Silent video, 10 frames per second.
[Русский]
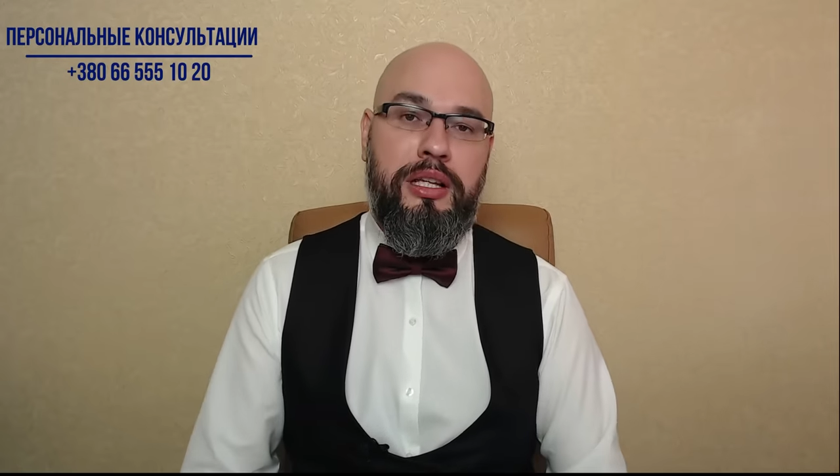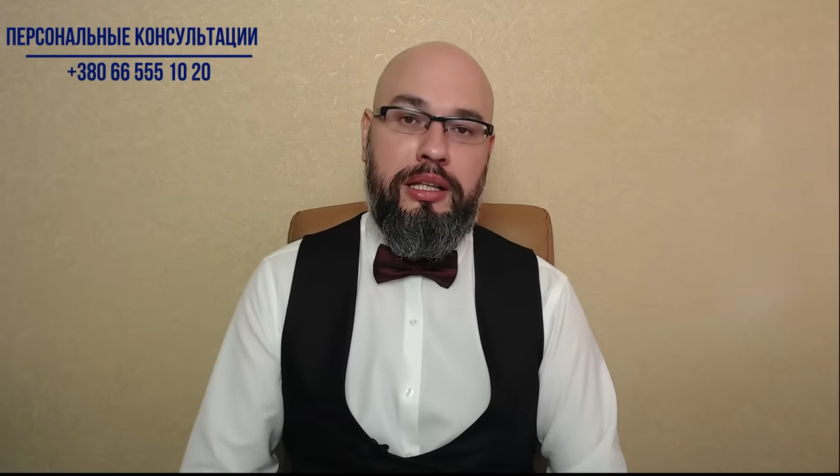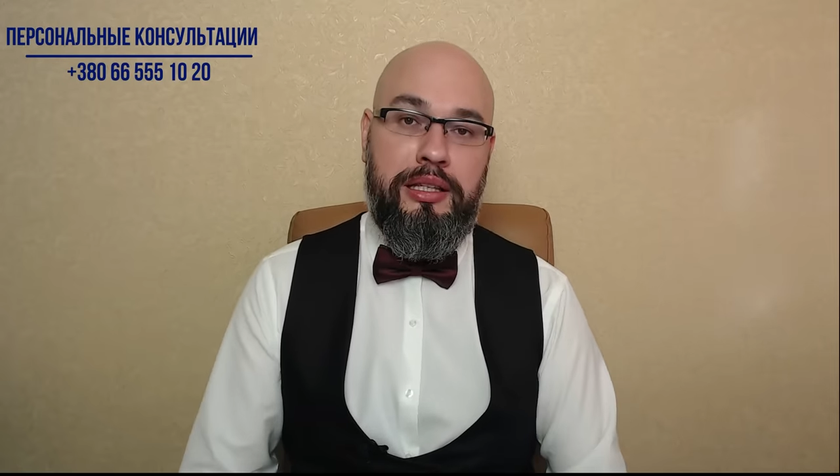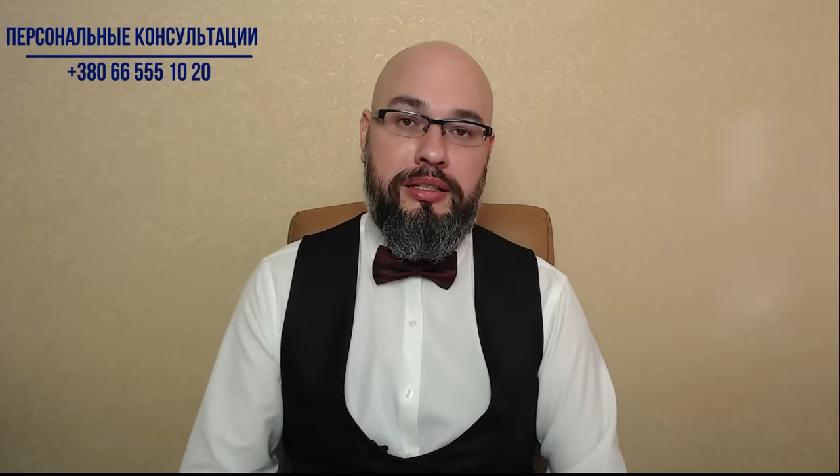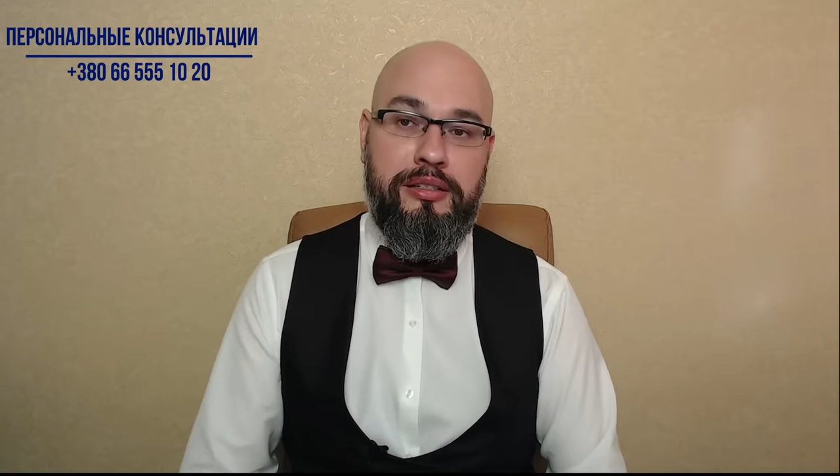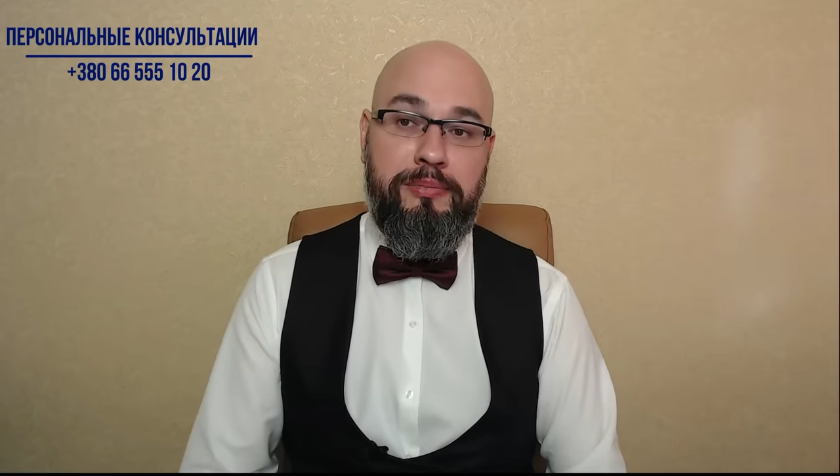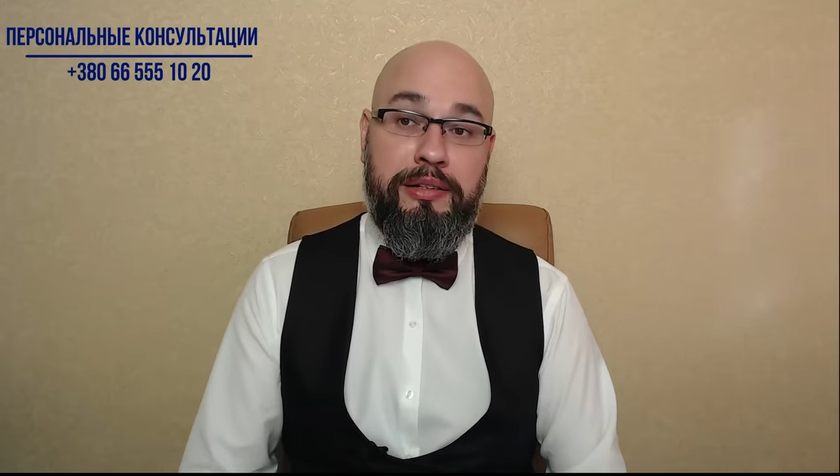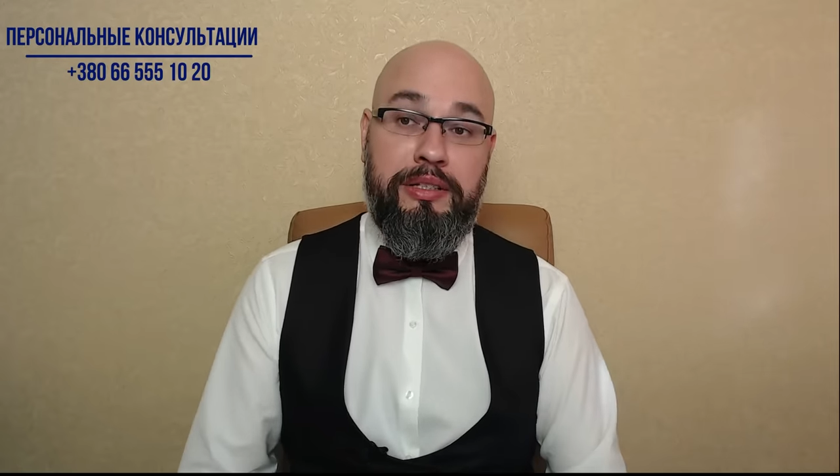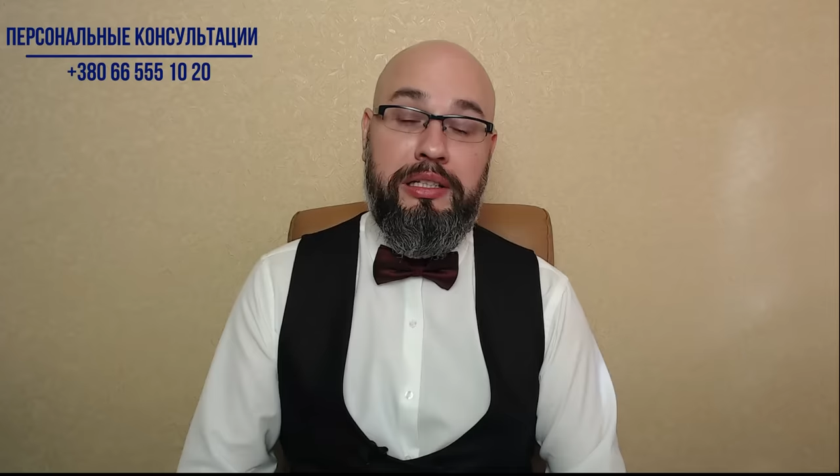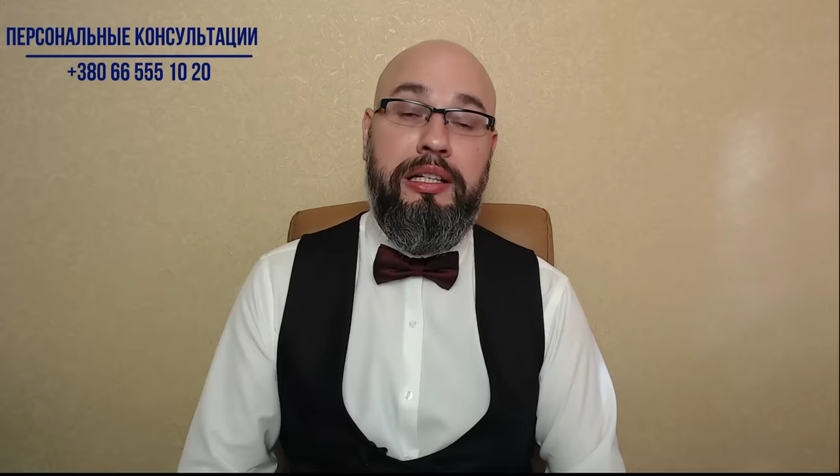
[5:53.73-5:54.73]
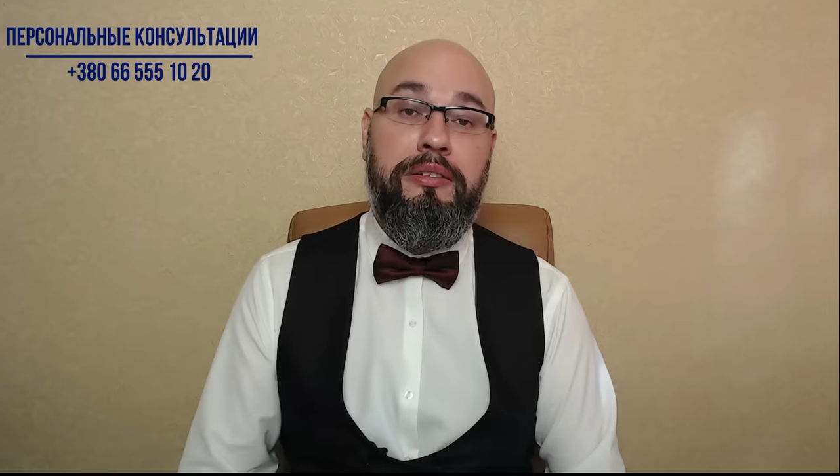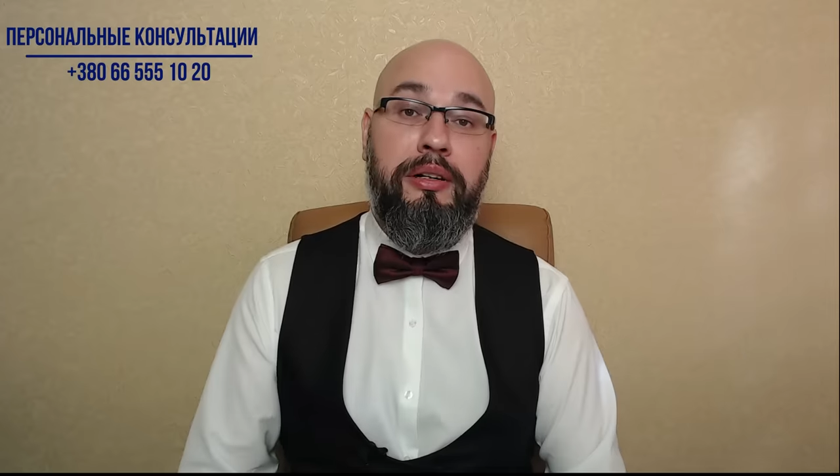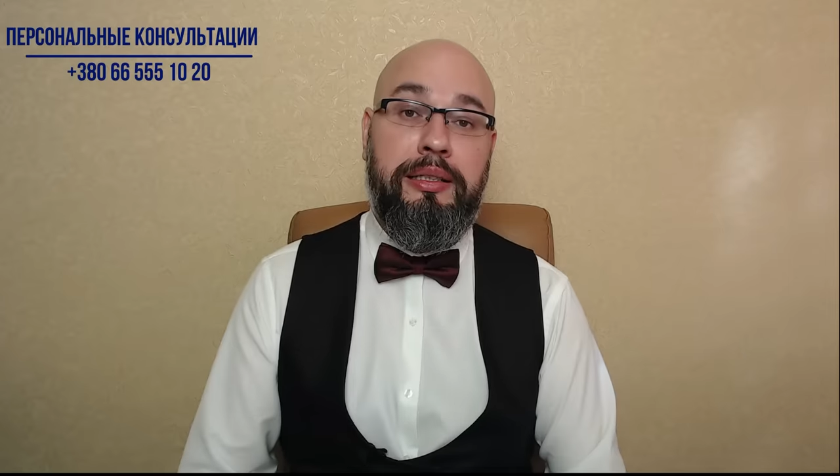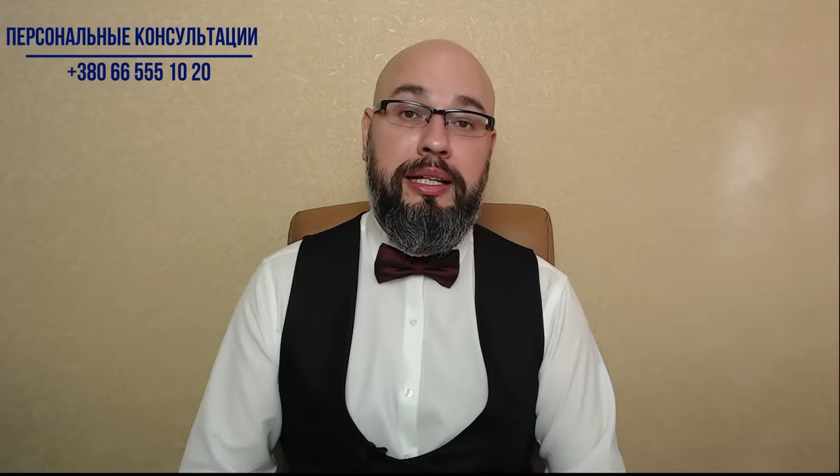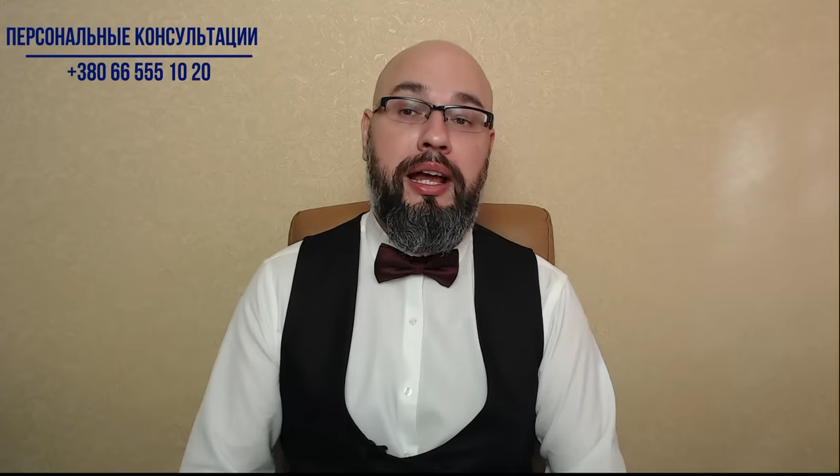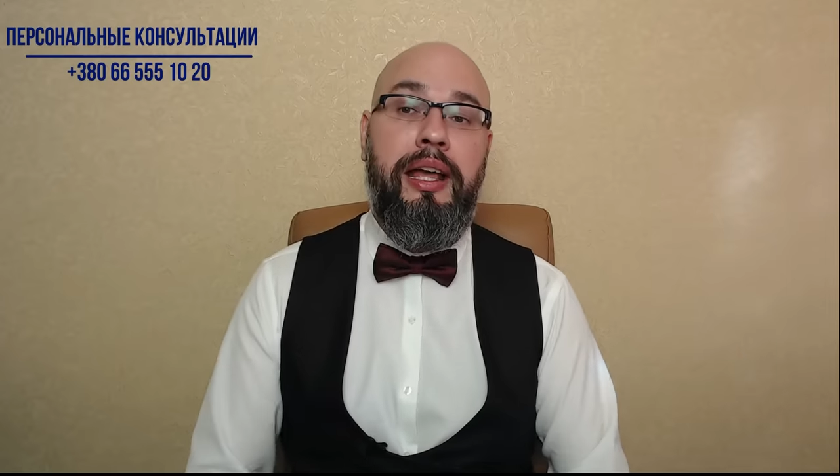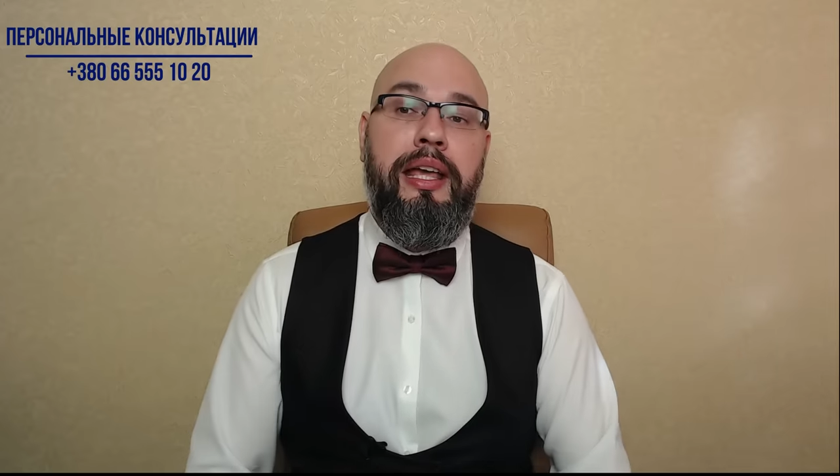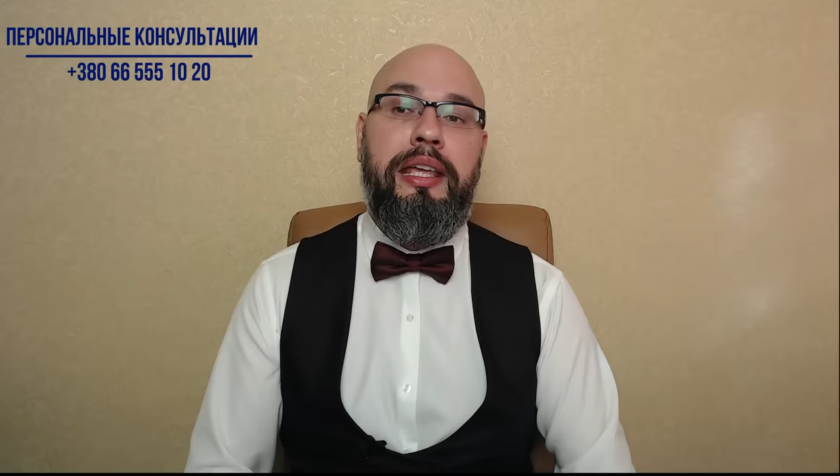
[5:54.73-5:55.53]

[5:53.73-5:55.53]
это несправедливо, да.